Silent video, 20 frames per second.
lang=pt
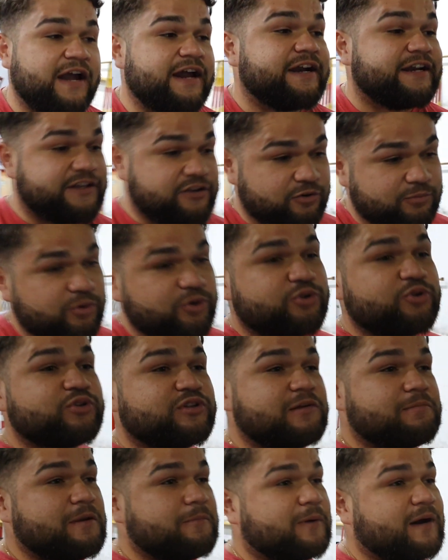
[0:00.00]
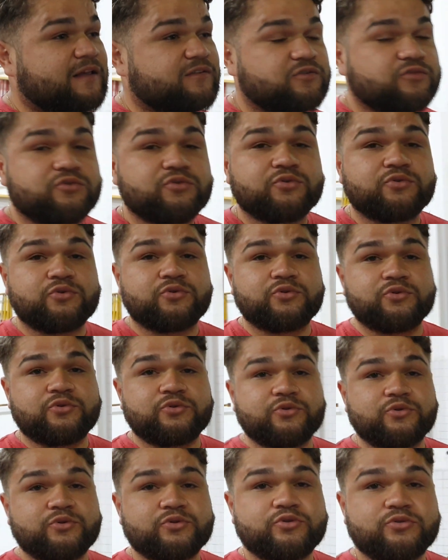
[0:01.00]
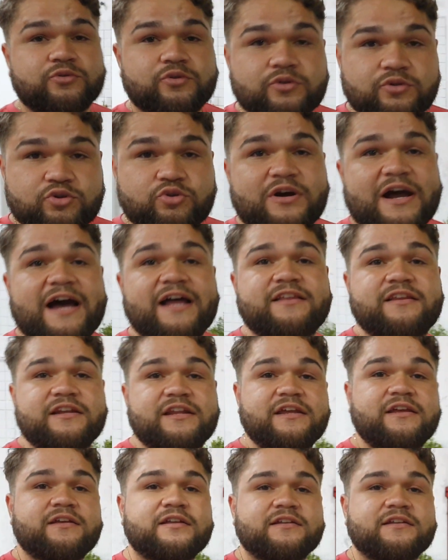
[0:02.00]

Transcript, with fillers: Aí erguiu o motor também por causa do, do cárter, né?